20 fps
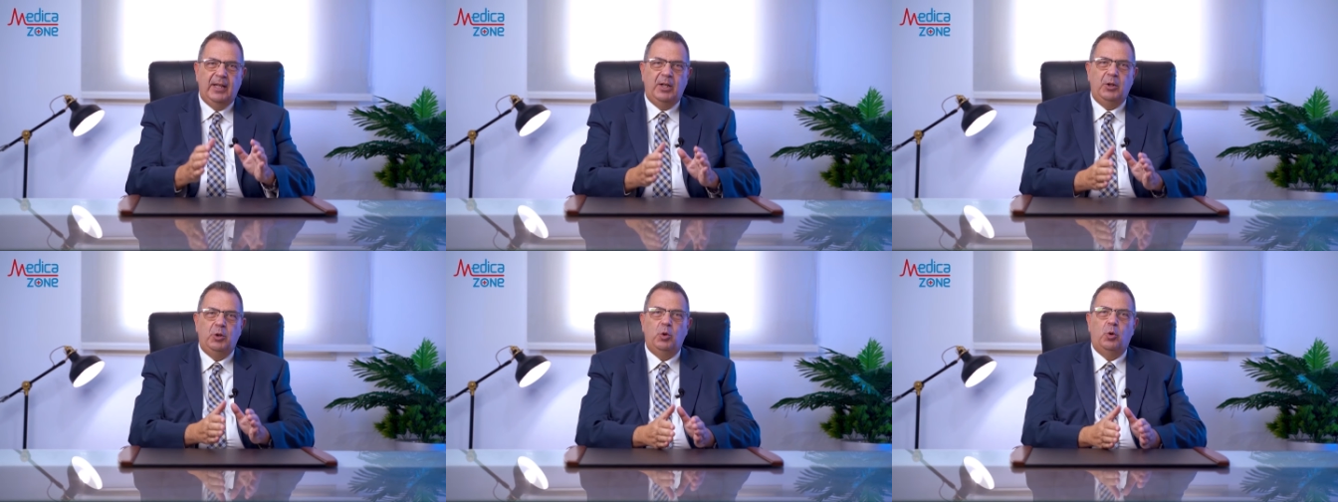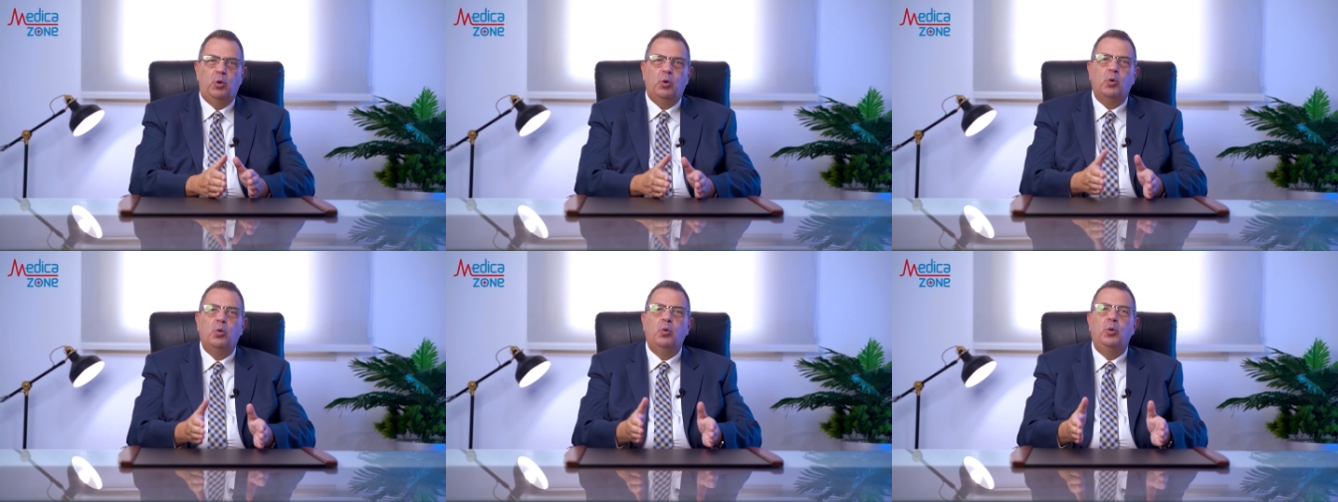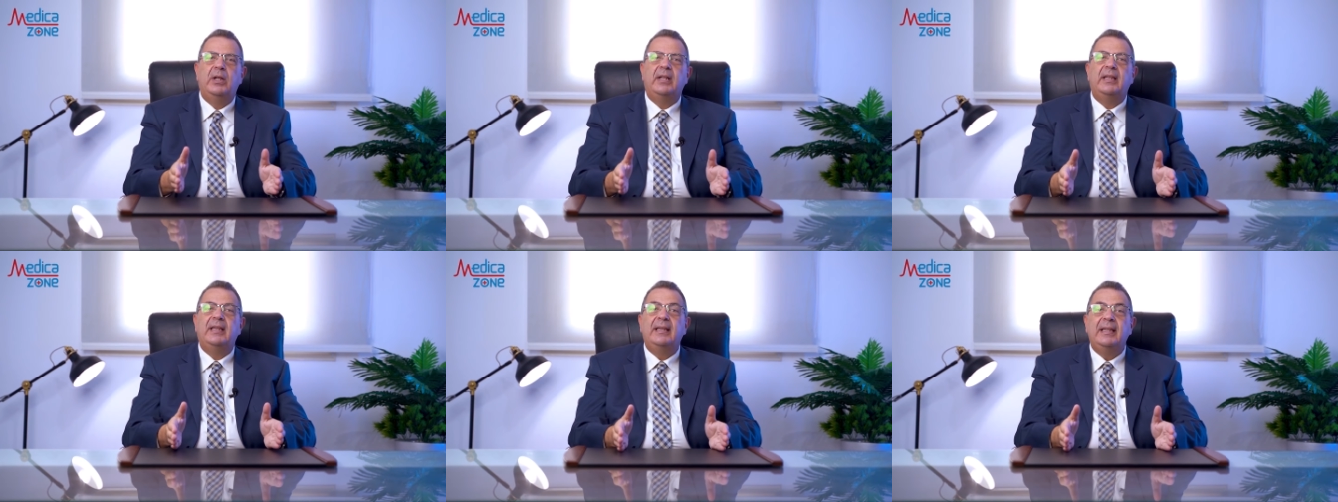ان
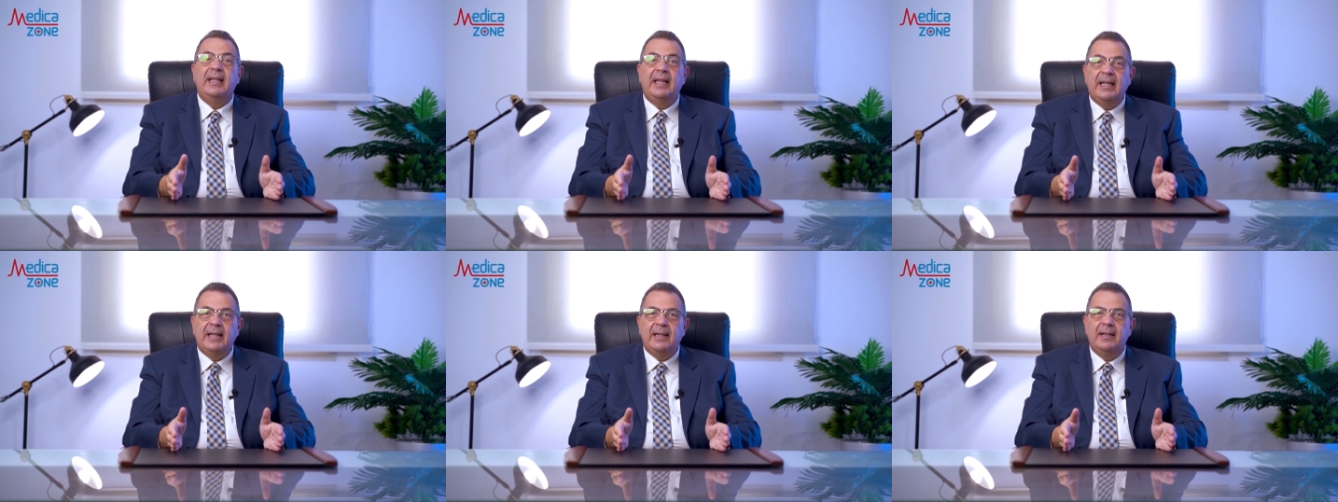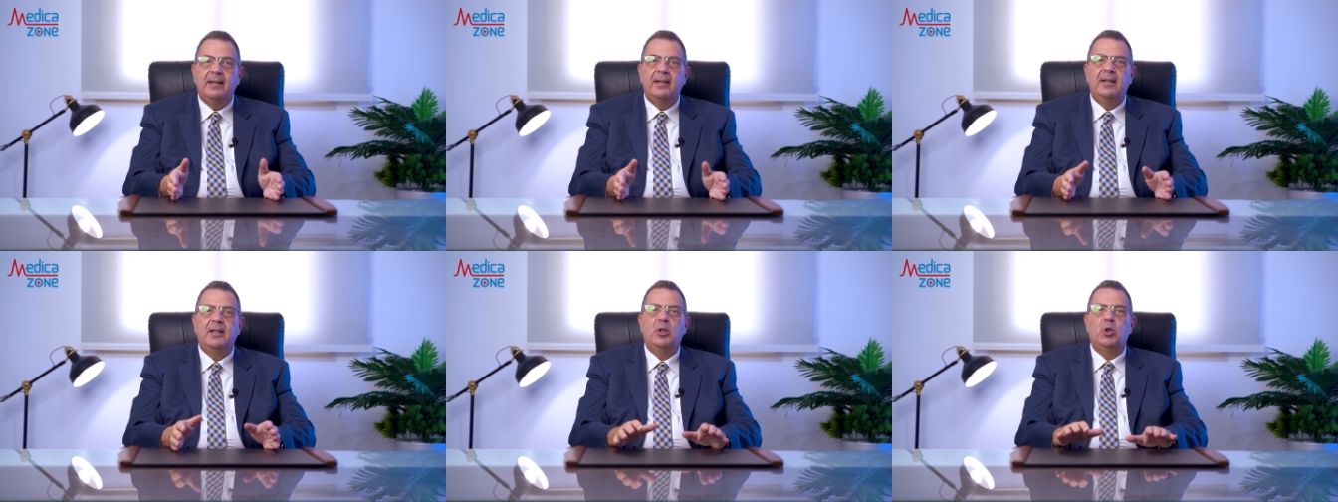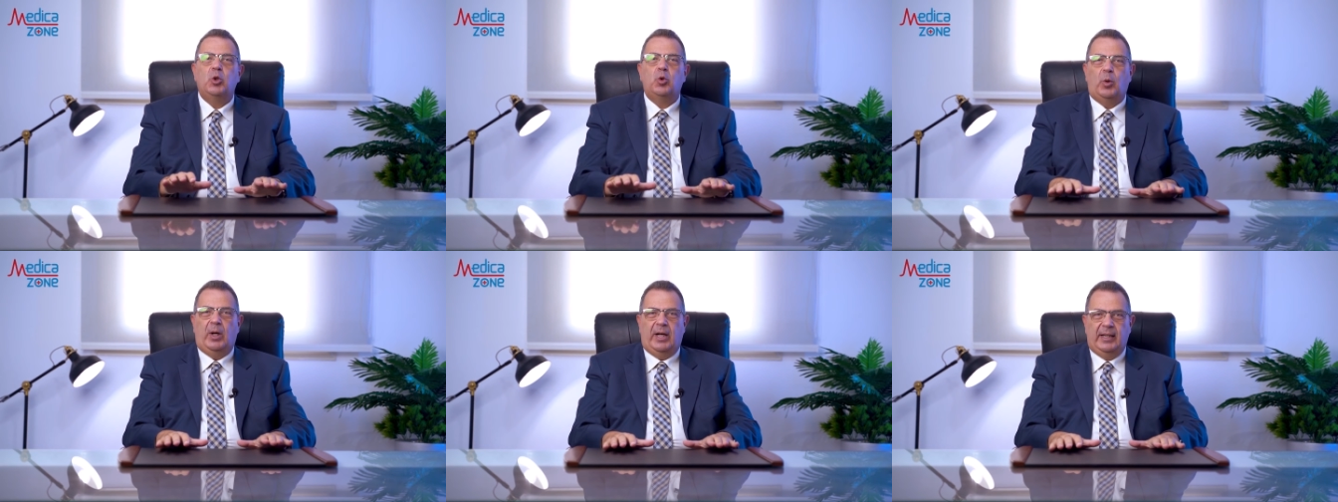يخرجوا الاثنين
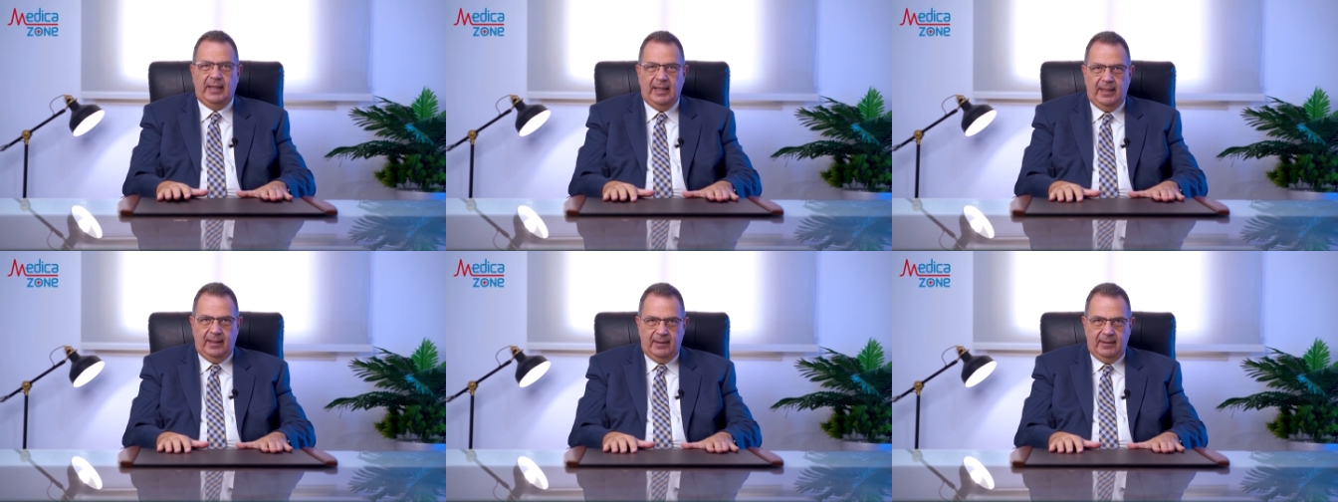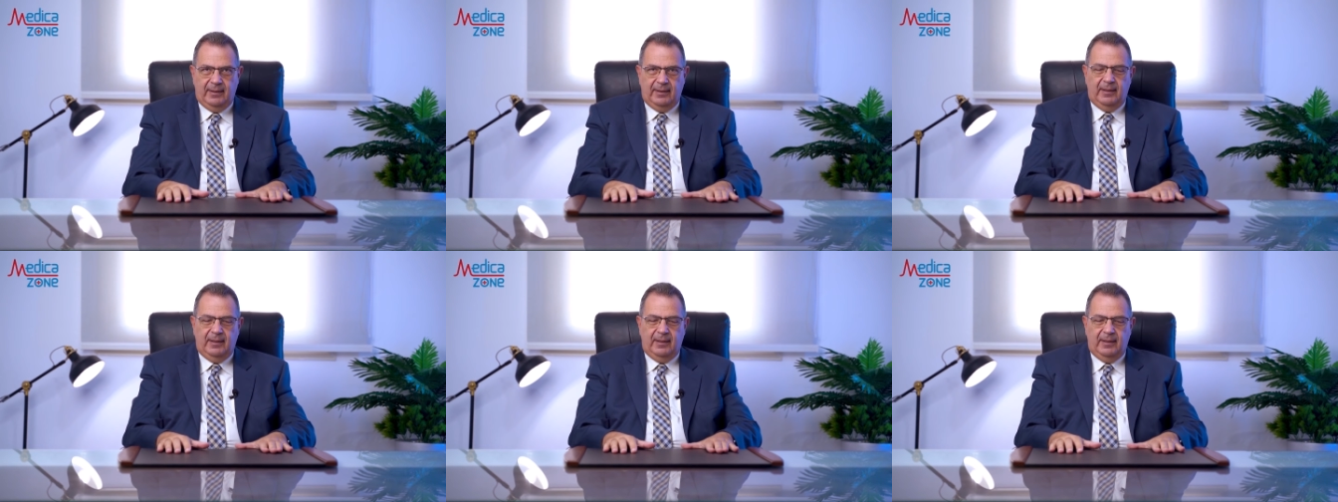سعداء